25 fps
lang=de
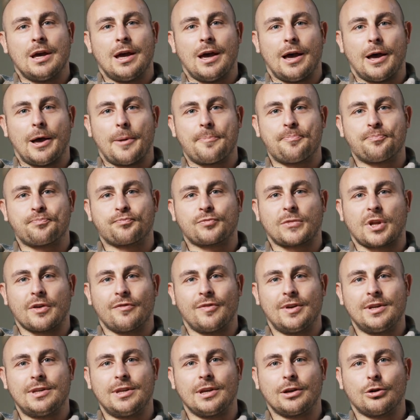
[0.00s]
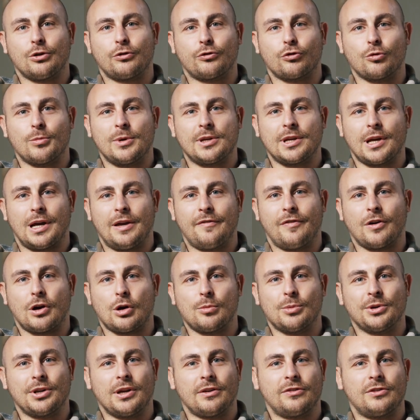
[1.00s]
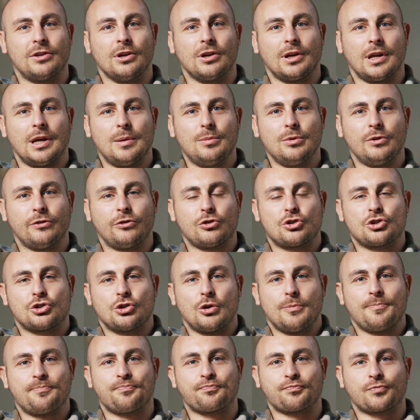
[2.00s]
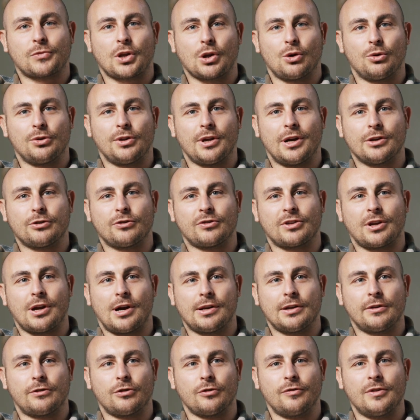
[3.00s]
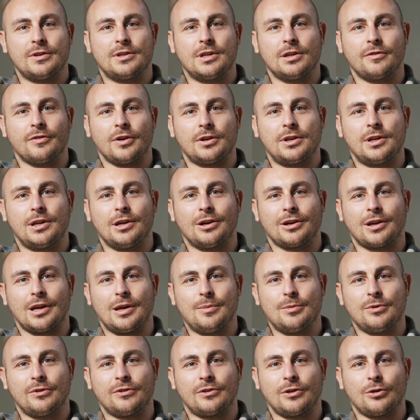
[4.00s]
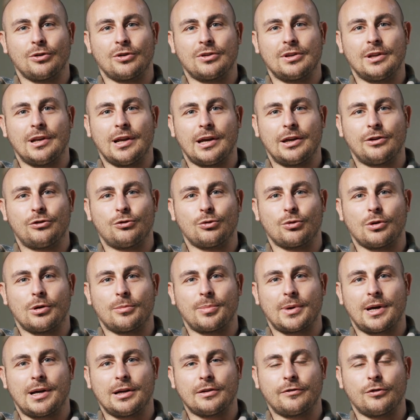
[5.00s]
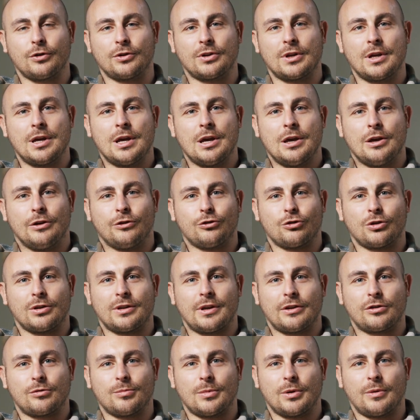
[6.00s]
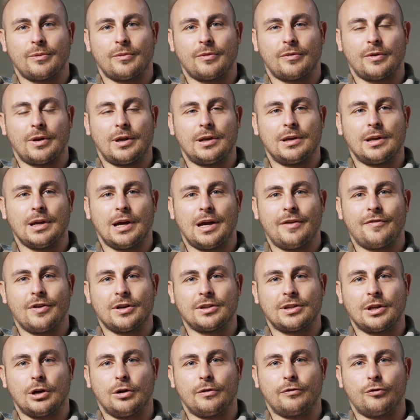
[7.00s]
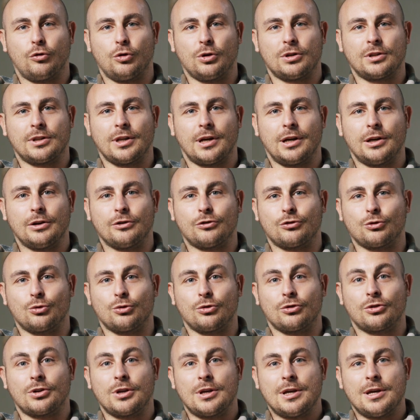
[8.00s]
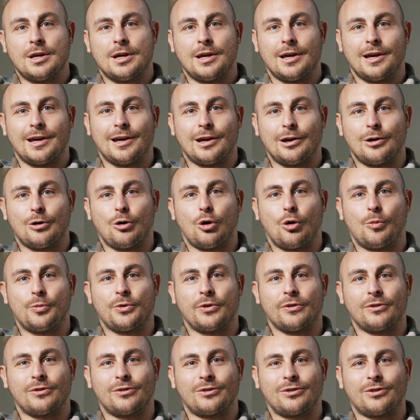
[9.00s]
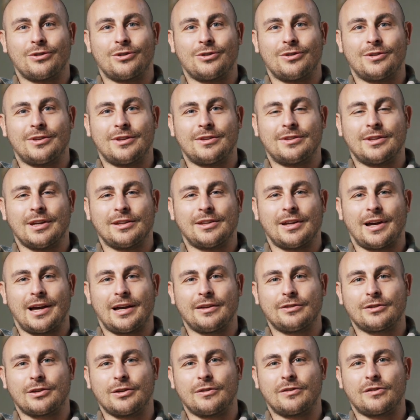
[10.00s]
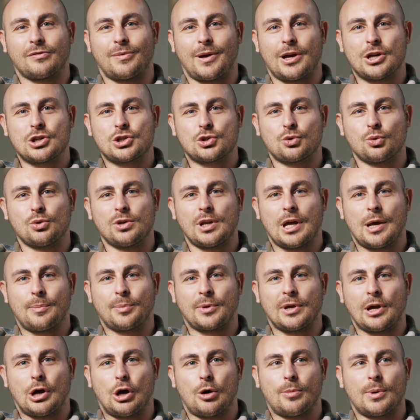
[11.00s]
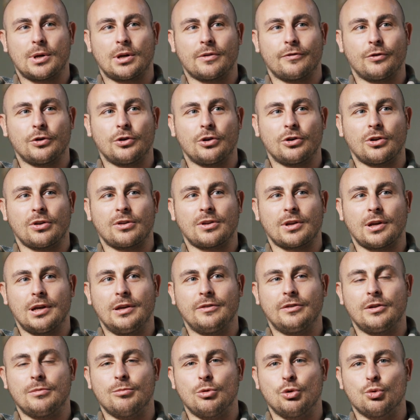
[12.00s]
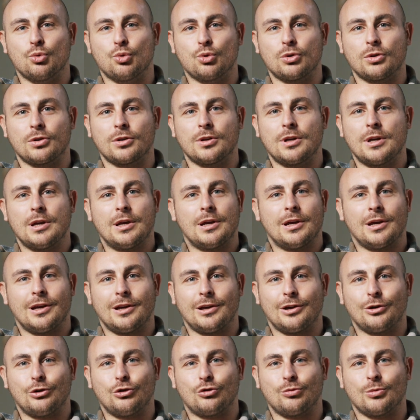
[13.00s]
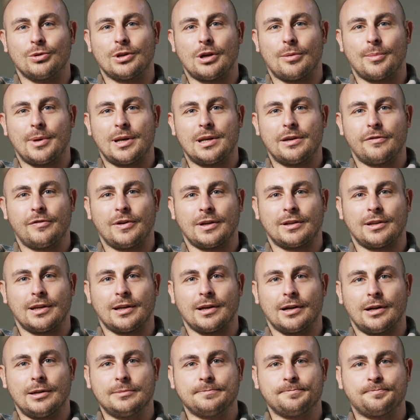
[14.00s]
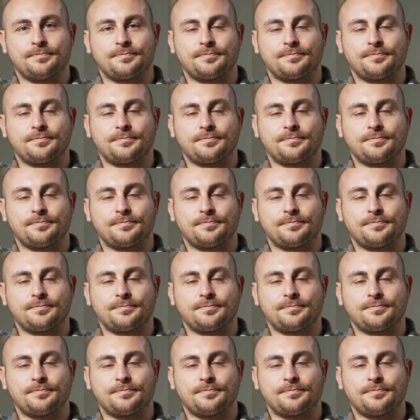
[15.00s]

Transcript: Ähm, wichtig ist für mich einfach immer, dass die Ergebnisse stimmen und da ist es gar nicht so wichtig, wann die Ergebnisse oder die Leistung erbracht wird, sondern dass am Ende einfach der Erfolg da ist und äh, ob das der Task in zwei Stunden abgearbeitet wird oder in 30 Minuten, äh, ist mir dann im Endeffekt egal.